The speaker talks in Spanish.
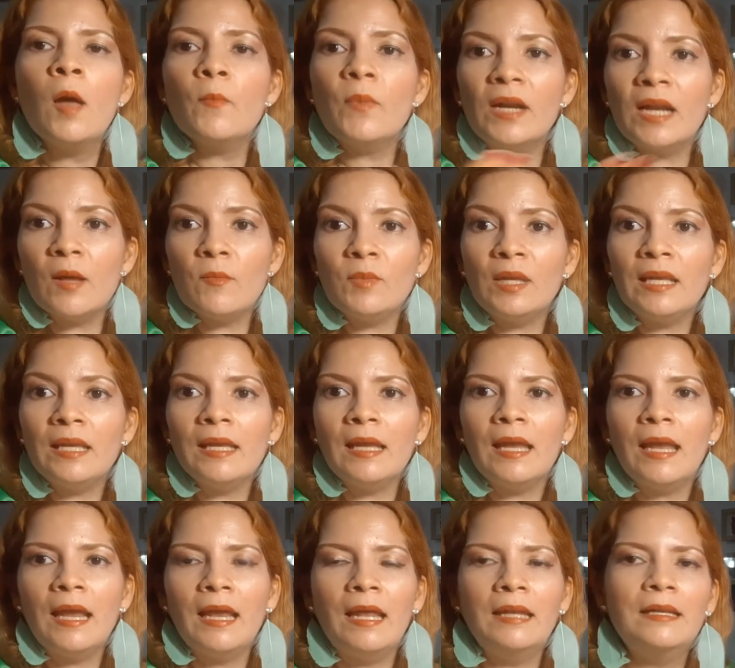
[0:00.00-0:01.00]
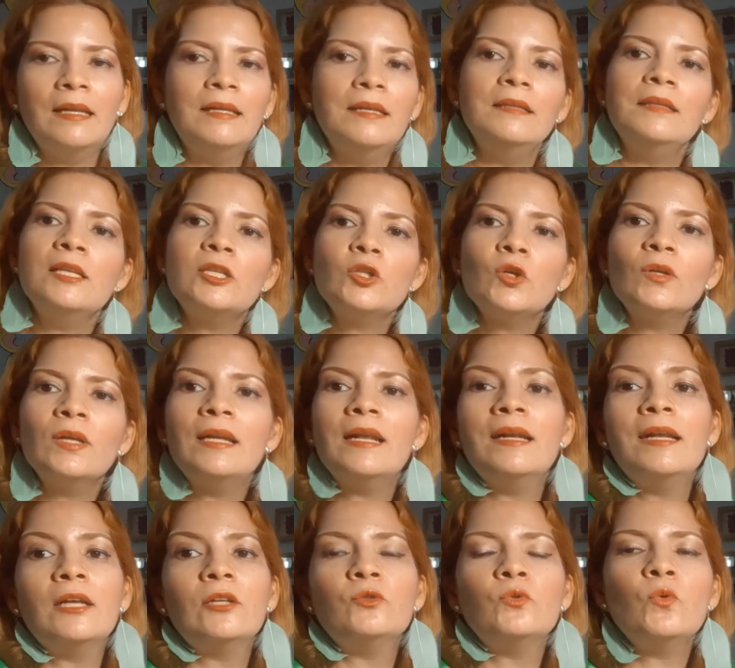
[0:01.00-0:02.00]
Para mí, en el inicio de la
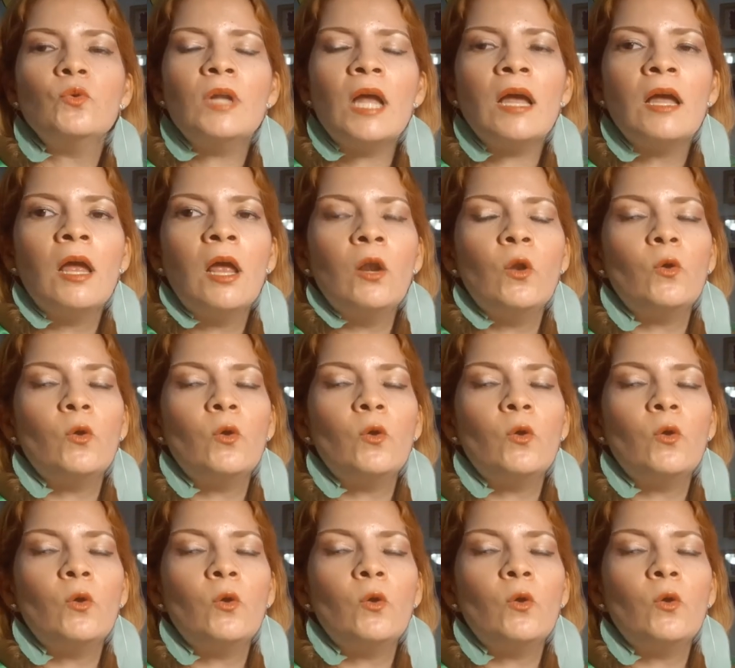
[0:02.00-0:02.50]
lectura,